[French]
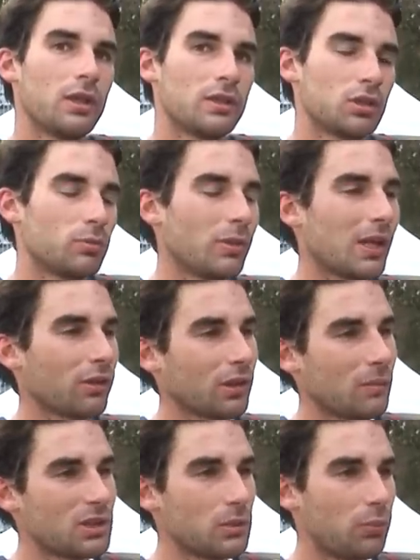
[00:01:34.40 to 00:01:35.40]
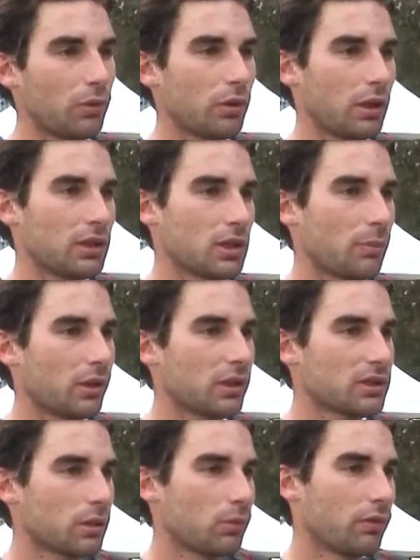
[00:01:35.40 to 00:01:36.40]
Je m'y attendais un petit peu et ça n'a pas
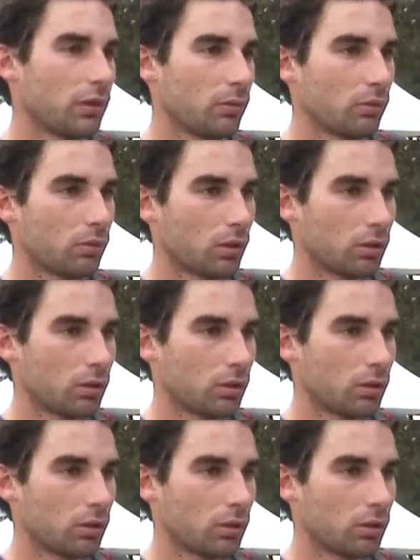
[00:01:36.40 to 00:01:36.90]
été simple évidemment.